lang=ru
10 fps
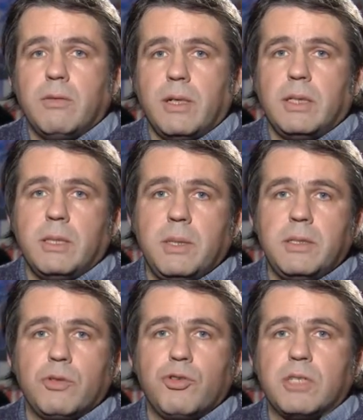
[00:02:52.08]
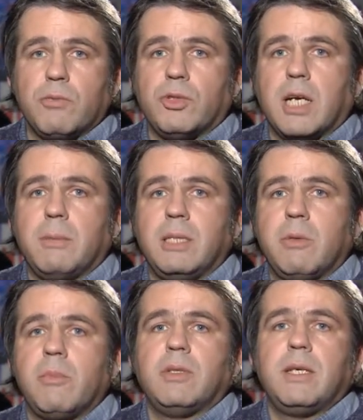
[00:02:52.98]
варианты песни существуют как
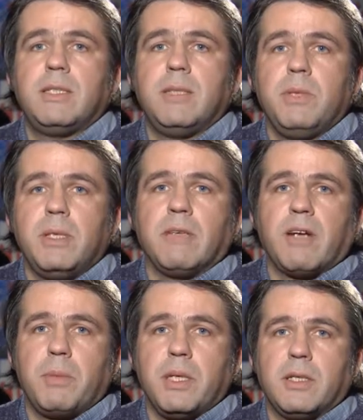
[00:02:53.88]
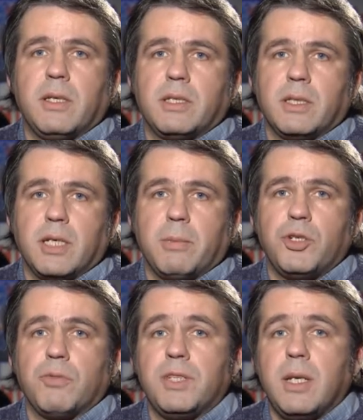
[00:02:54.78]
минимум на семи европейских языках,
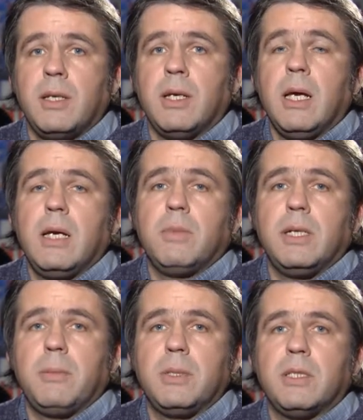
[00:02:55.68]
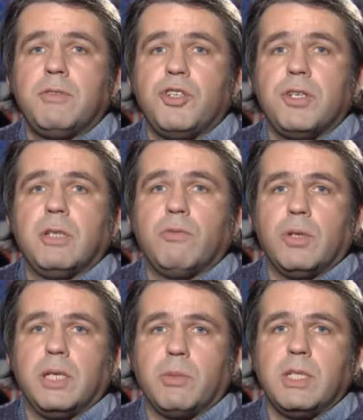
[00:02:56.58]
причем все они были написаны в течение
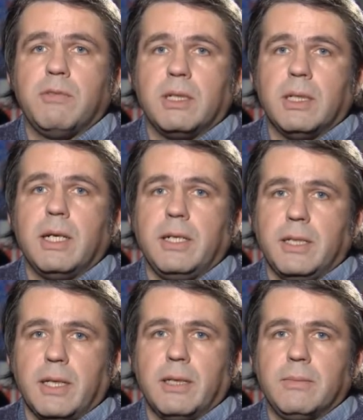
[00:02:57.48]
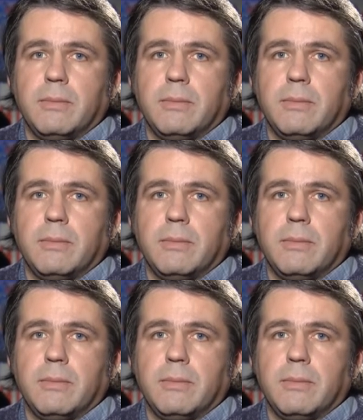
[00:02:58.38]
двух лет после выхода оригинала.